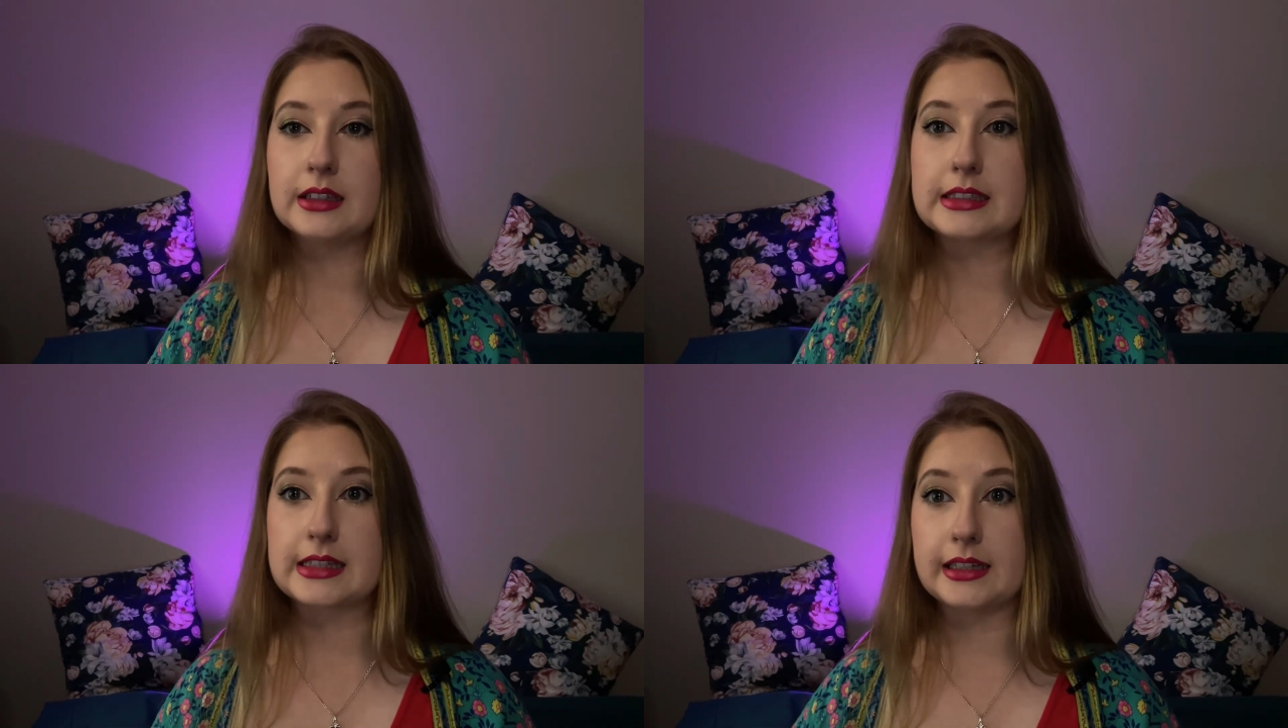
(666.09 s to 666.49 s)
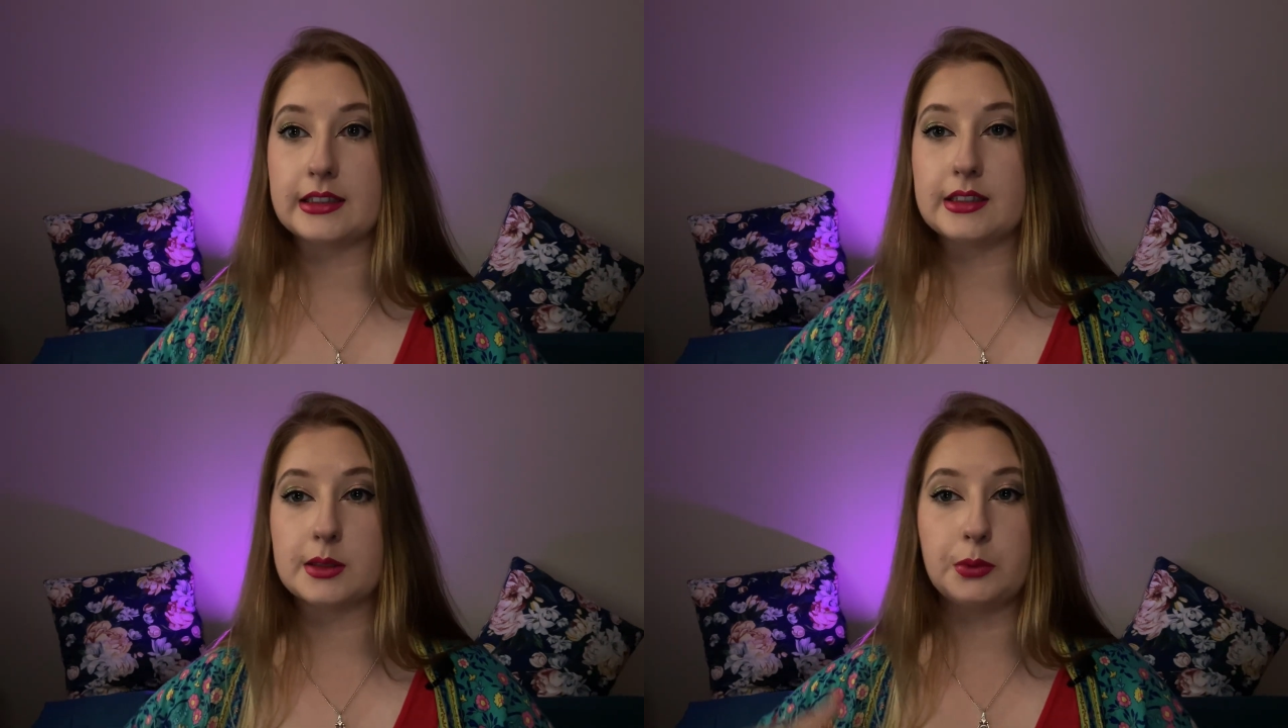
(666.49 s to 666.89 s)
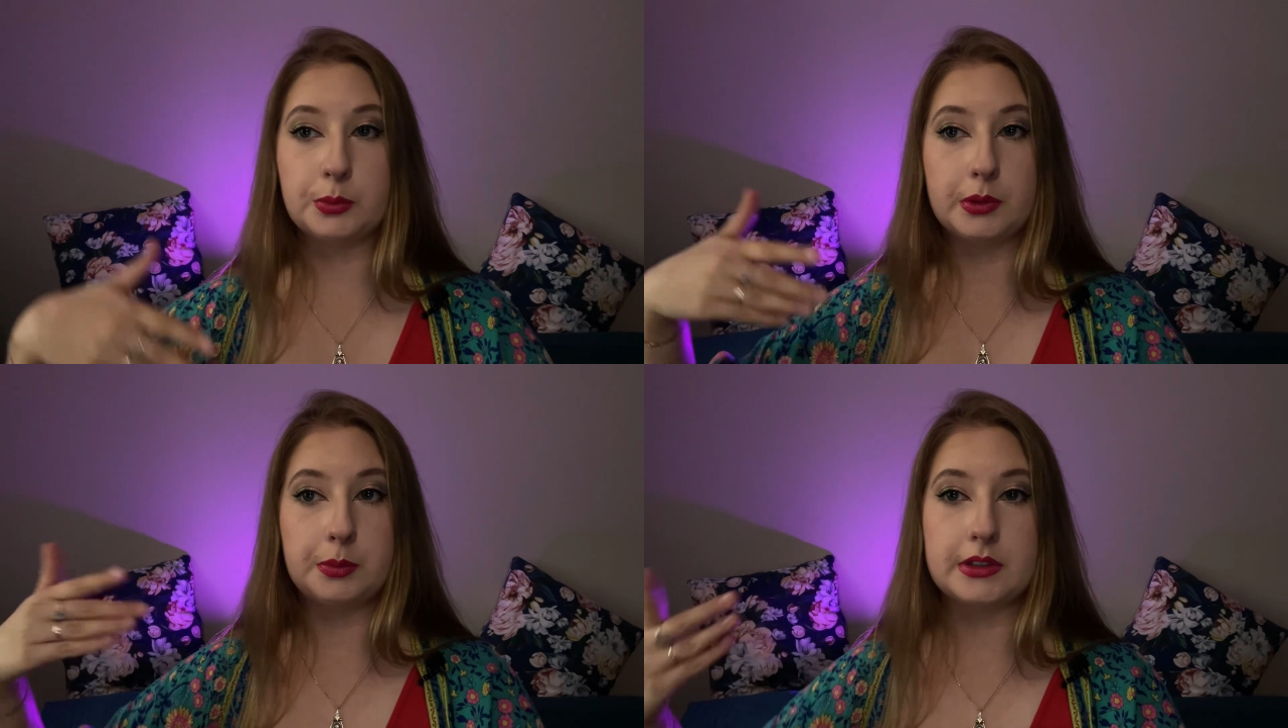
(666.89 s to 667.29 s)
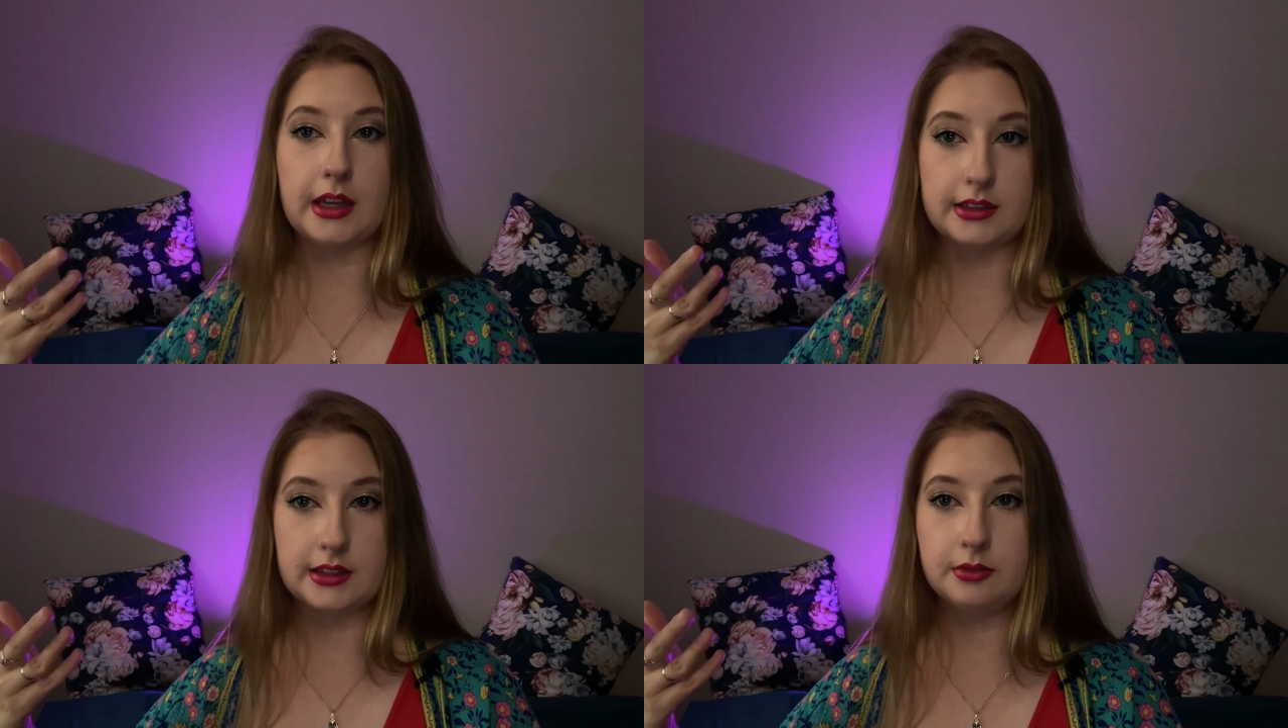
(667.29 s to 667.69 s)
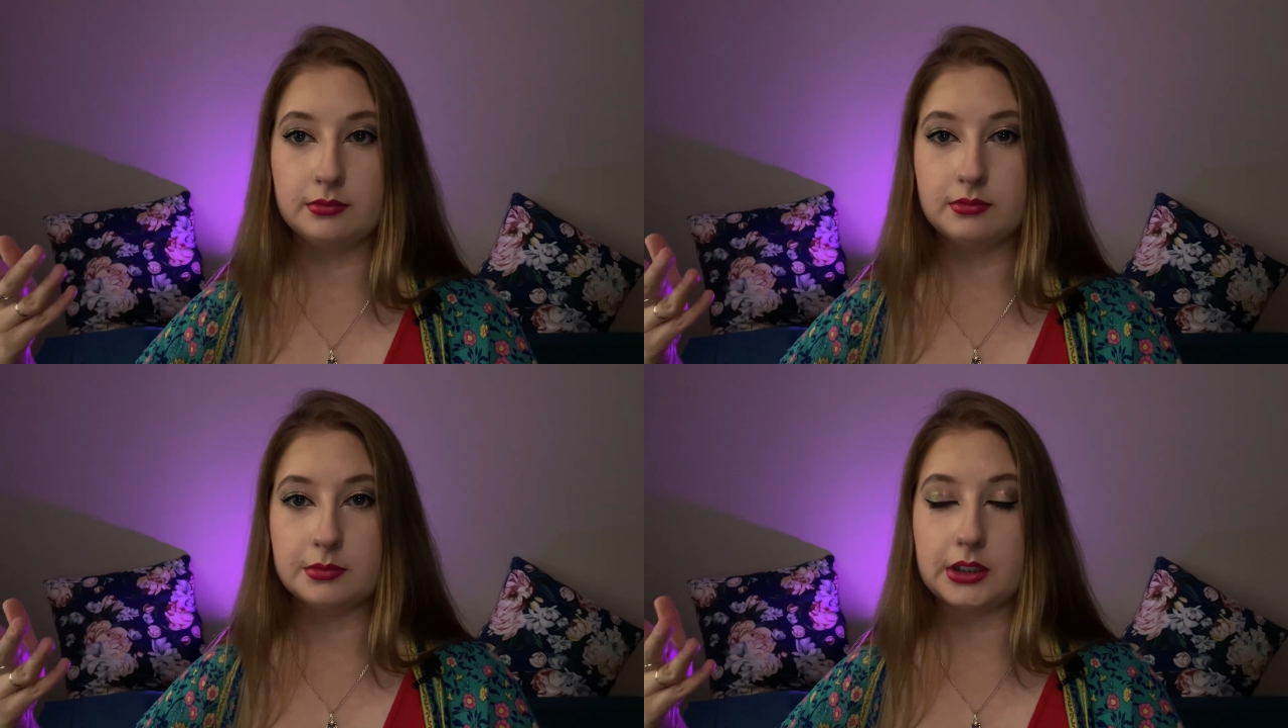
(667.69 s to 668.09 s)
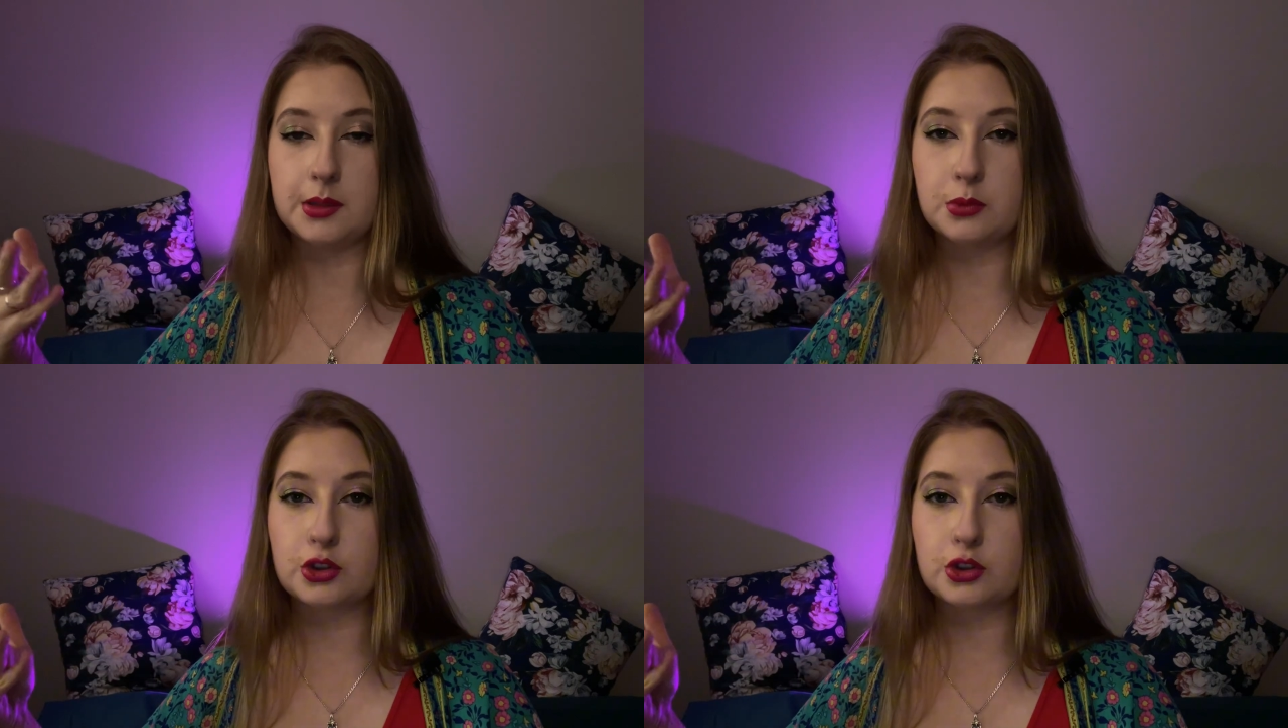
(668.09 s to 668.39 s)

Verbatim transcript: Кстати, не забудь подписаться, потому